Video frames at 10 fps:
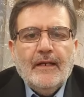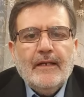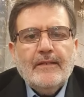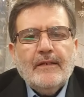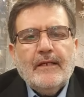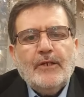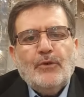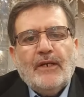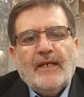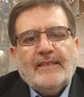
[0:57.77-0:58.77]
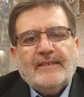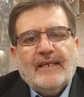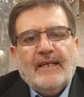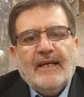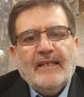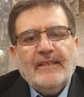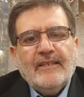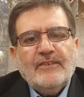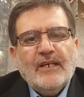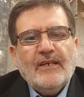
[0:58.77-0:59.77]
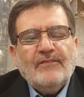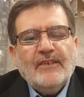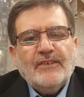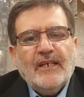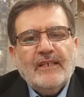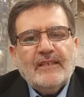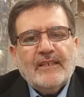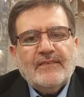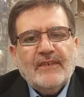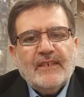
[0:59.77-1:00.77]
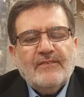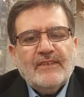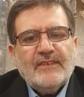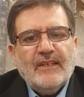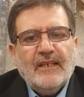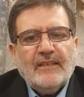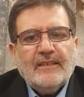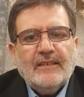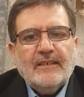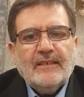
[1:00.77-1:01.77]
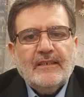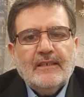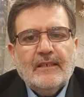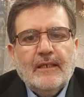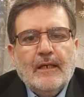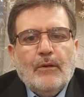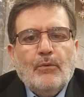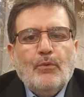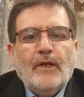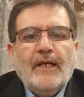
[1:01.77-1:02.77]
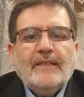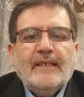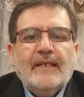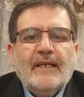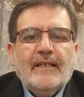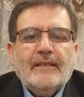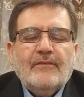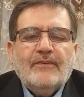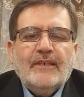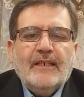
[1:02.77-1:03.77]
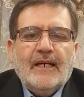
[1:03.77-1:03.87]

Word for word: إذا أيها الأعزاء الحديث جاء في شأن التصفيق في الصلاة ولا دلالة فيه